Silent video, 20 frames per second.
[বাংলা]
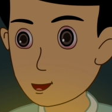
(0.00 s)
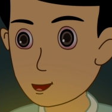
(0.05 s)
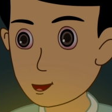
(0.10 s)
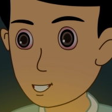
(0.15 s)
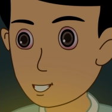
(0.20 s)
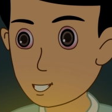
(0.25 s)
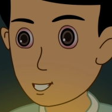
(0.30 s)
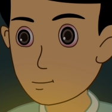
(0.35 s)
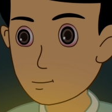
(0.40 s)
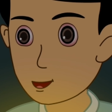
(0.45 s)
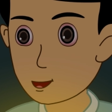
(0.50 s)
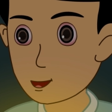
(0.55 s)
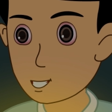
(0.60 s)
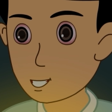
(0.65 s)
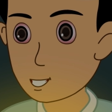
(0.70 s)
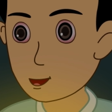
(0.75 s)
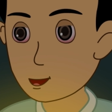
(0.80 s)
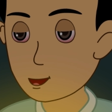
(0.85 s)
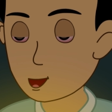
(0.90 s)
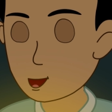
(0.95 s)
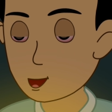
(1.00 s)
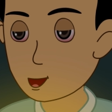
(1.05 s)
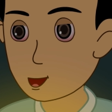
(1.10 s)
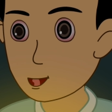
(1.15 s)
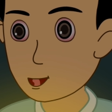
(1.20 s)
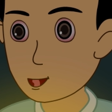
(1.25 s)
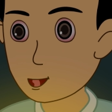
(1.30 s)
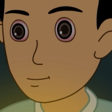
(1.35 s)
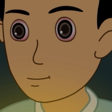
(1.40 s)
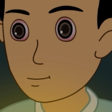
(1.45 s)
সব বানানো
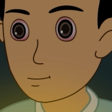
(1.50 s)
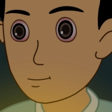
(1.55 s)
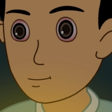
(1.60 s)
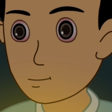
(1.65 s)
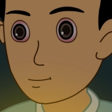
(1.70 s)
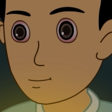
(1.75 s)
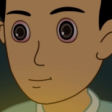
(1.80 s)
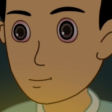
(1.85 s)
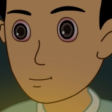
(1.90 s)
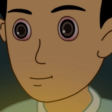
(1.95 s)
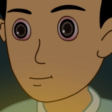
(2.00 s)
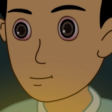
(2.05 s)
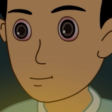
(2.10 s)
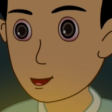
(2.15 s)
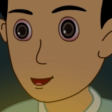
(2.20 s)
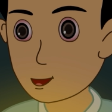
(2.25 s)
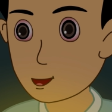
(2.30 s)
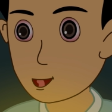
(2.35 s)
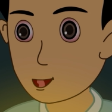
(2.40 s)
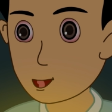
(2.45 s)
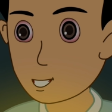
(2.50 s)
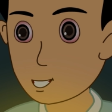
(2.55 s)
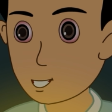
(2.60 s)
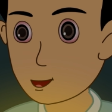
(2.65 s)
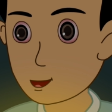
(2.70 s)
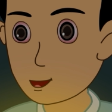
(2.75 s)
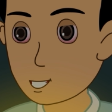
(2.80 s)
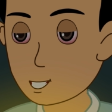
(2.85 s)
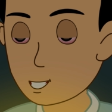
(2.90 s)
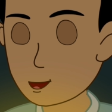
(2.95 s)
কথা ব্লাডি
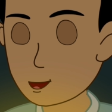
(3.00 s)
ম্যারি